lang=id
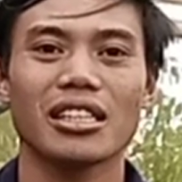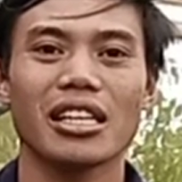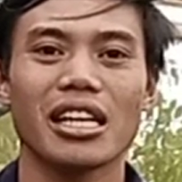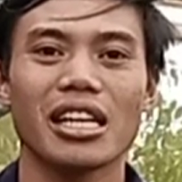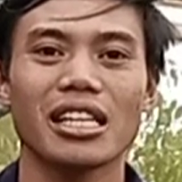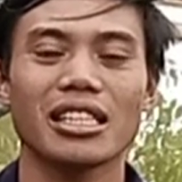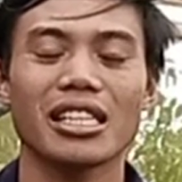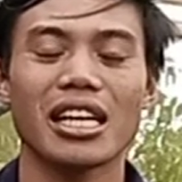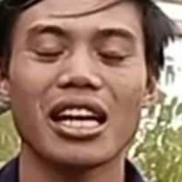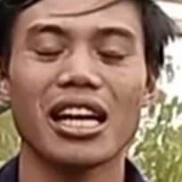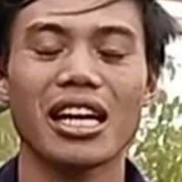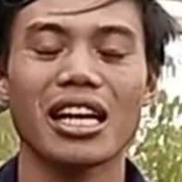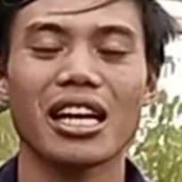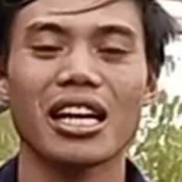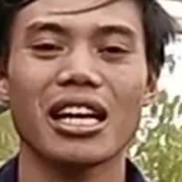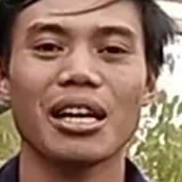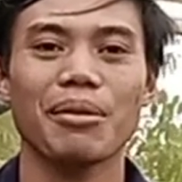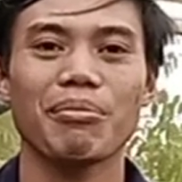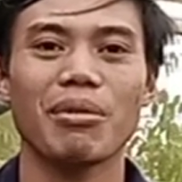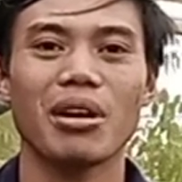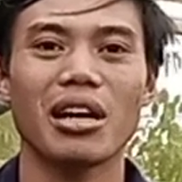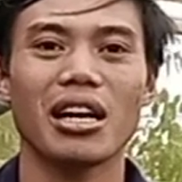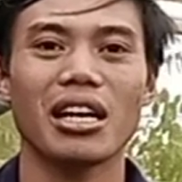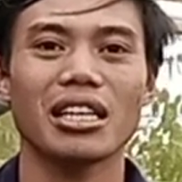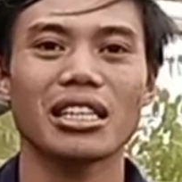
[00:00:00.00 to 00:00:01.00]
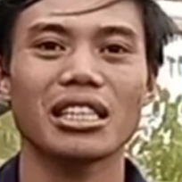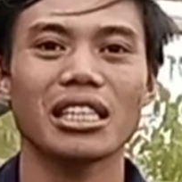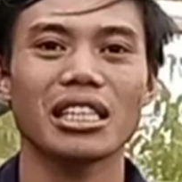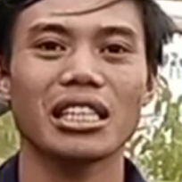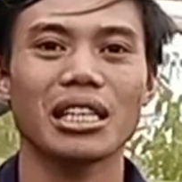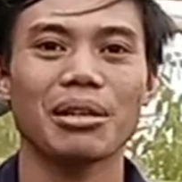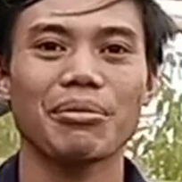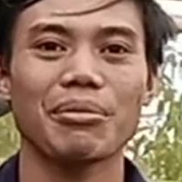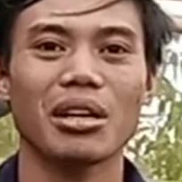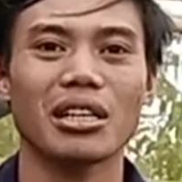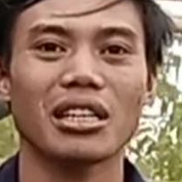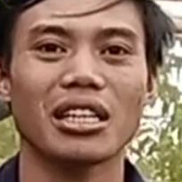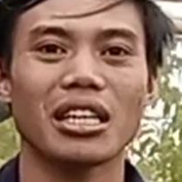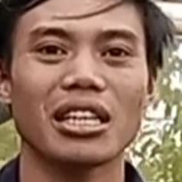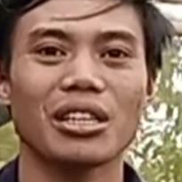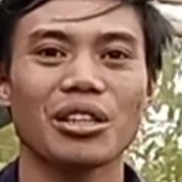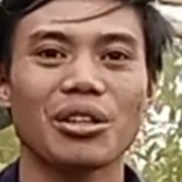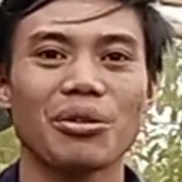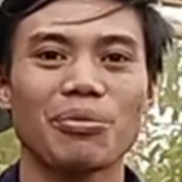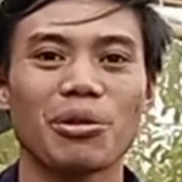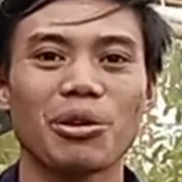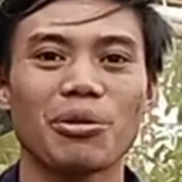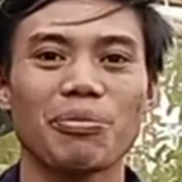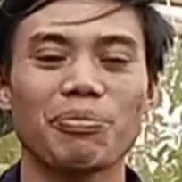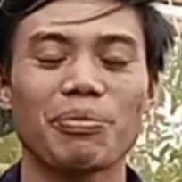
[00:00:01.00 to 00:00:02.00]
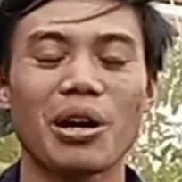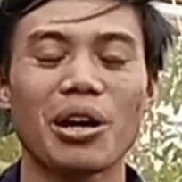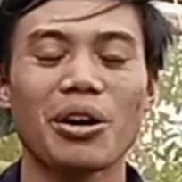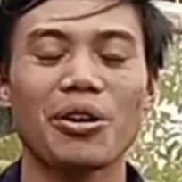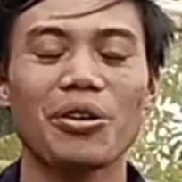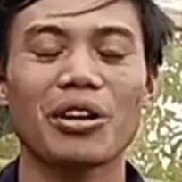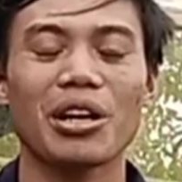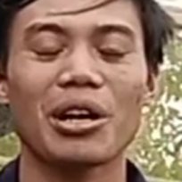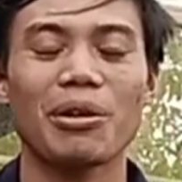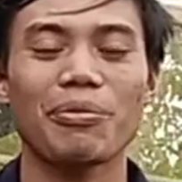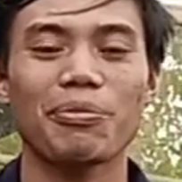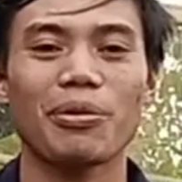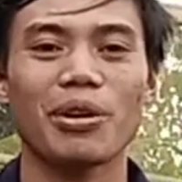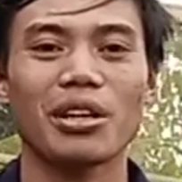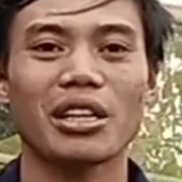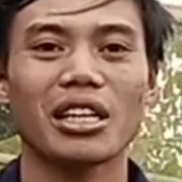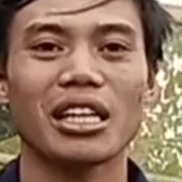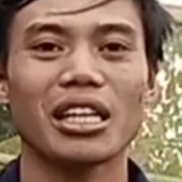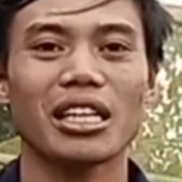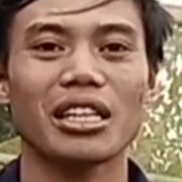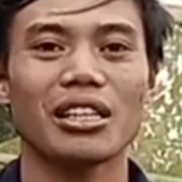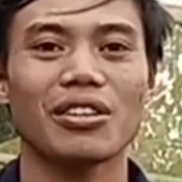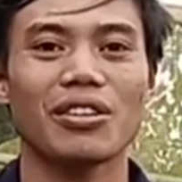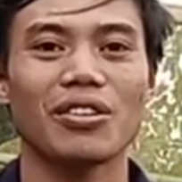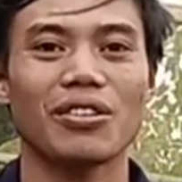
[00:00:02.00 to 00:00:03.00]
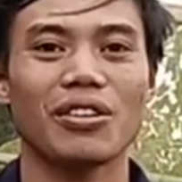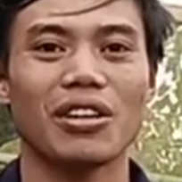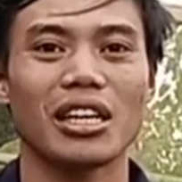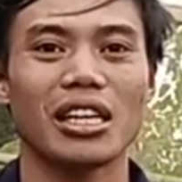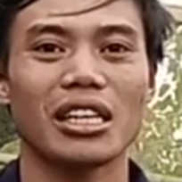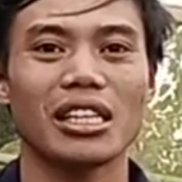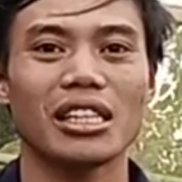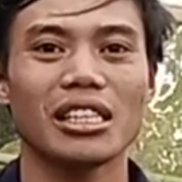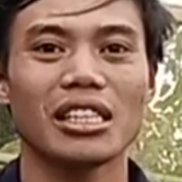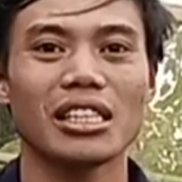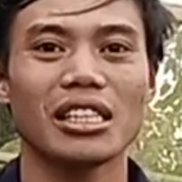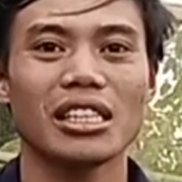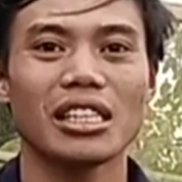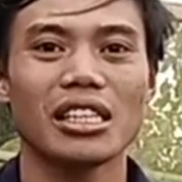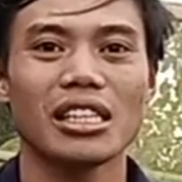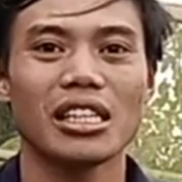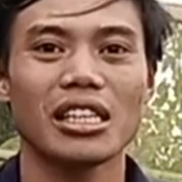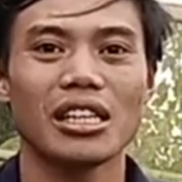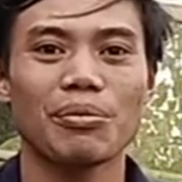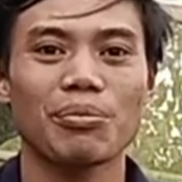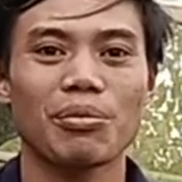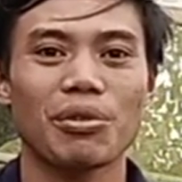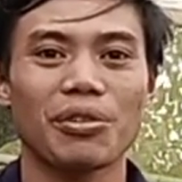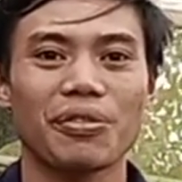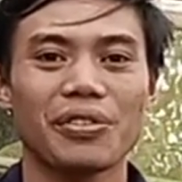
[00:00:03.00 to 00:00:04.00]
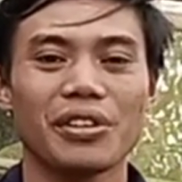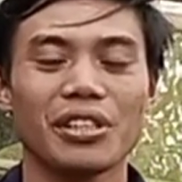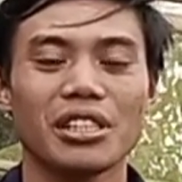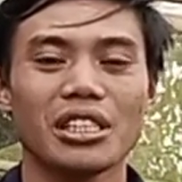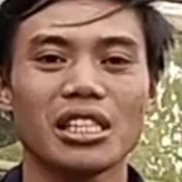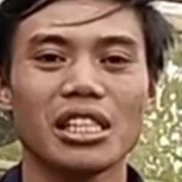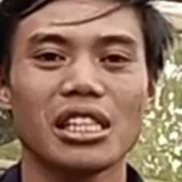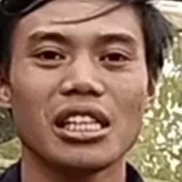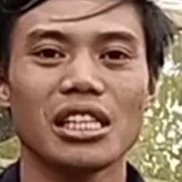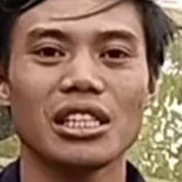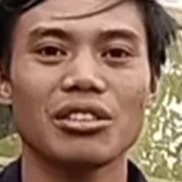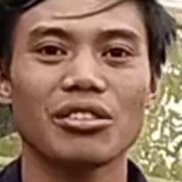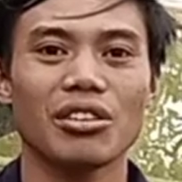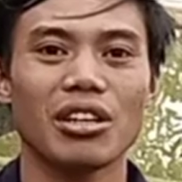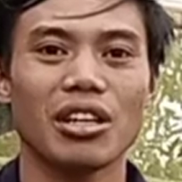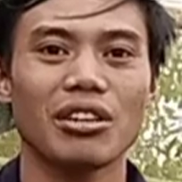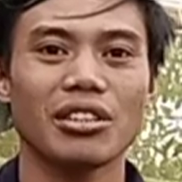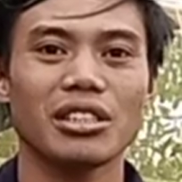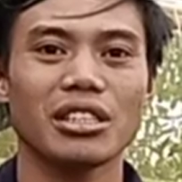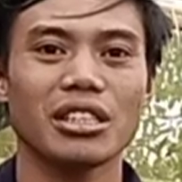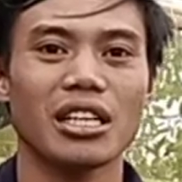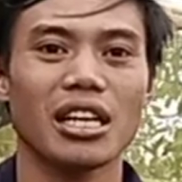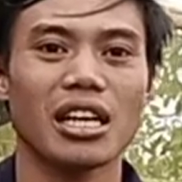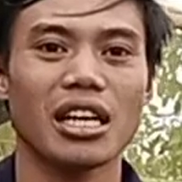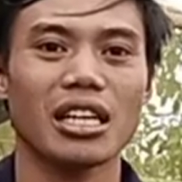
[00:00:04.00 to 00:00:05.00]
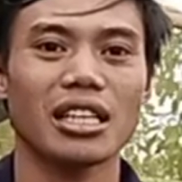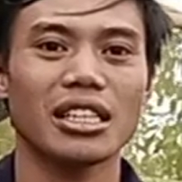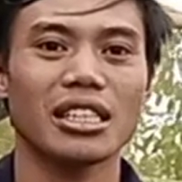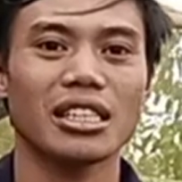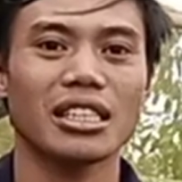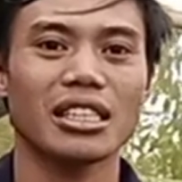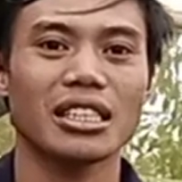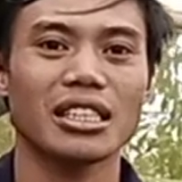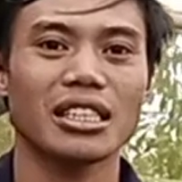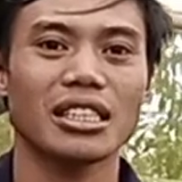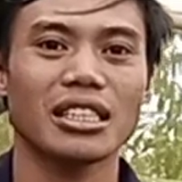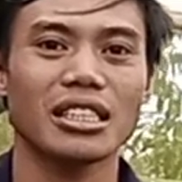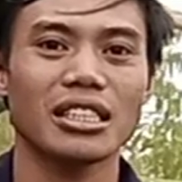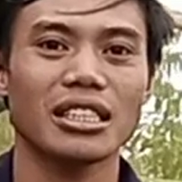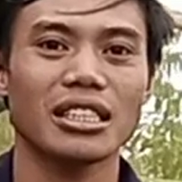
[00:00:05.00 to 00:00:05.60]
Desa Irelimbang Kecamatan Tombolupau, Kabupaten Goa Provinsi Sulawesi Selatan